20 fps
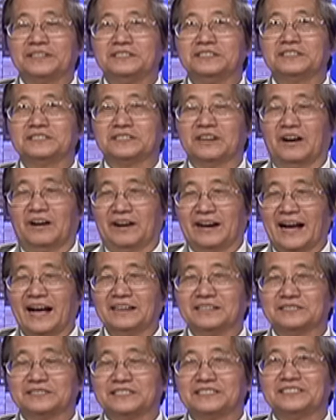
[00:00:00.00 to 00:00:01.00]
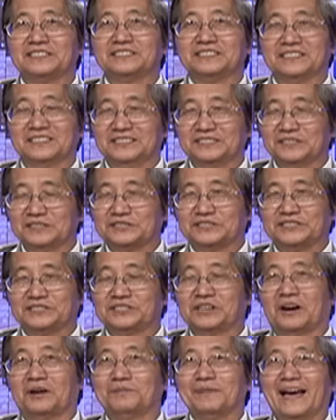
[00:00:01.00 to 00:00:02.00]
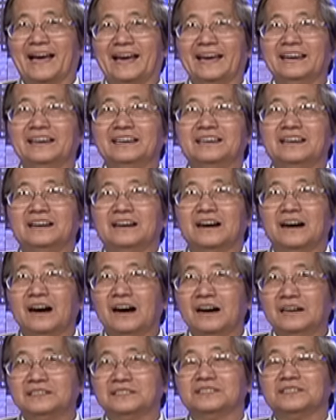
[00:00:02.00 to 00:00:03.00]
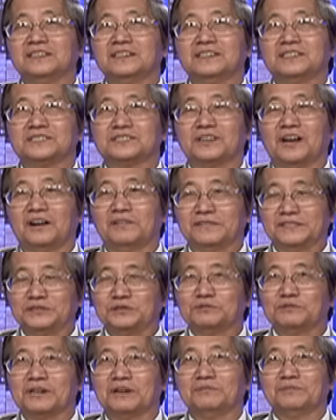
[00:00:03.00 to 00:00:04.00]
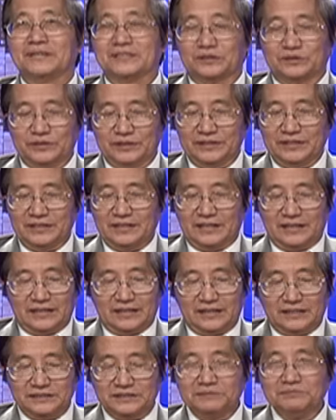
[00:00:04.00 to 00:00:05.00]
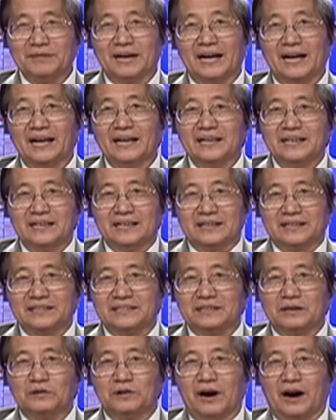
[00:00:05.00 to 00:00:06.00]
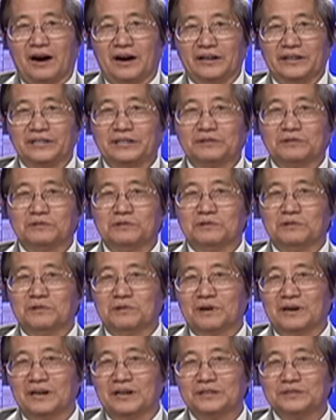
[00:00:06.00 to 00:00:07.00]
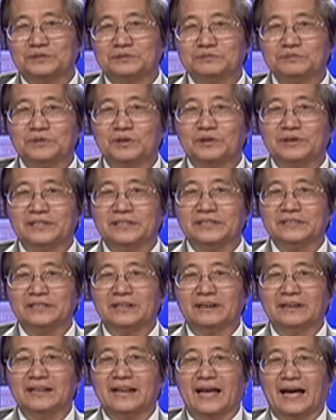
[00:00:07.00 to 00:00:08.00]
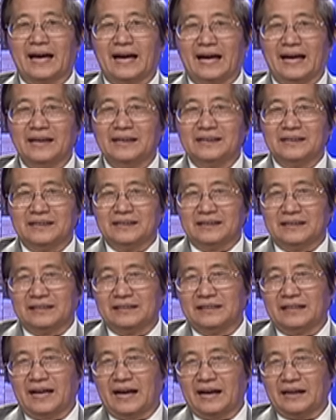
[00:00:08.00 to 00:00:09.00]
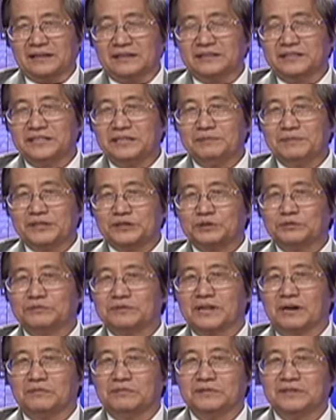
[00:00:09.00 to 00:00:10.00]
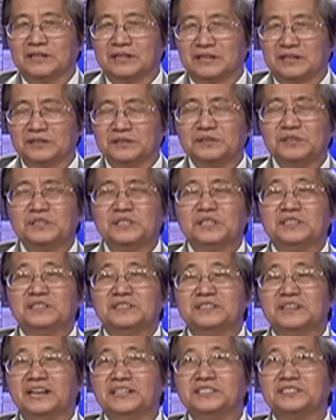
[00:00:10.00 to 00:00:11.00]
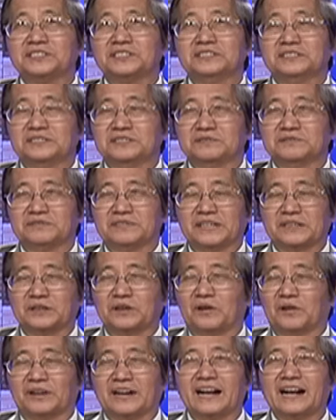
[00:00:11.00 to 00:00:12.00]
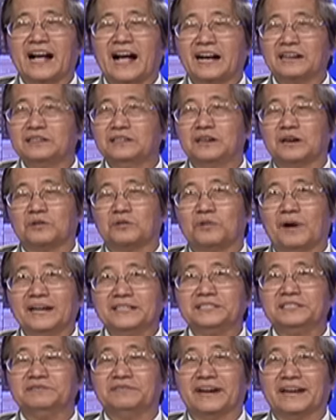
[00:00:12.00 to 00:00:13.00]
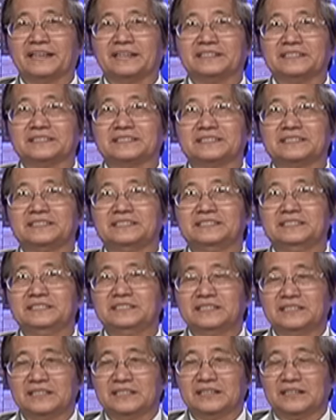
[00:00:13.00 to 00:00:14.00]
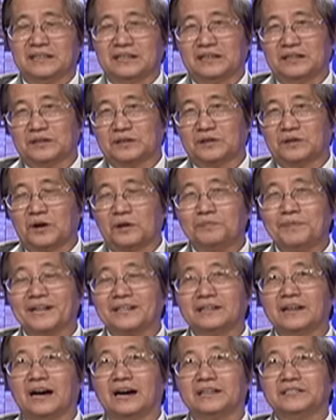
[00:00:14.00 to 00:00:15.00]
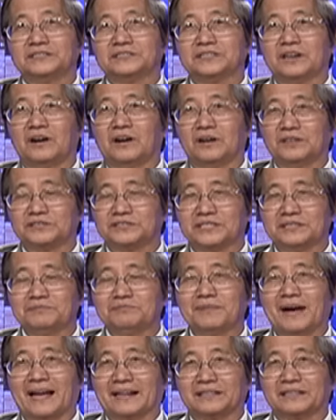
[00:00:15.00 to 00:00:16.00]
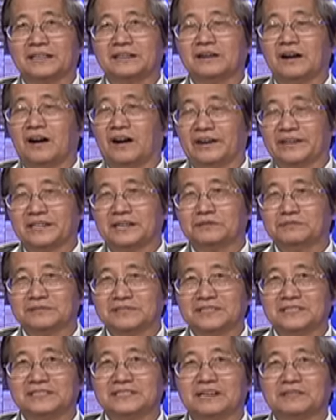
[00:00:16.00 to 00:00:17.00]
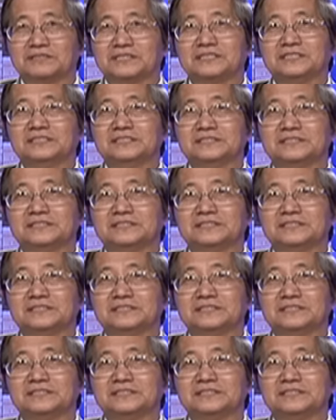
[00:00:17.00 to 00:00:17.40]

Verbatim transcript: cái nước nhỏ khác ở trên thế giới nó chỉ nhỏ bé hơn so với Trung Cộng mà thôi. Ờ, nhưng mà cái câu hỏi của chúng tôi đó đó là là khi mà Trung Cộng ờ, gây sự và tỏ ra ngang ngược quá như vậy đó thì ờ, có bất lợi cho chính bản thân họ hay không thưa giáo sư?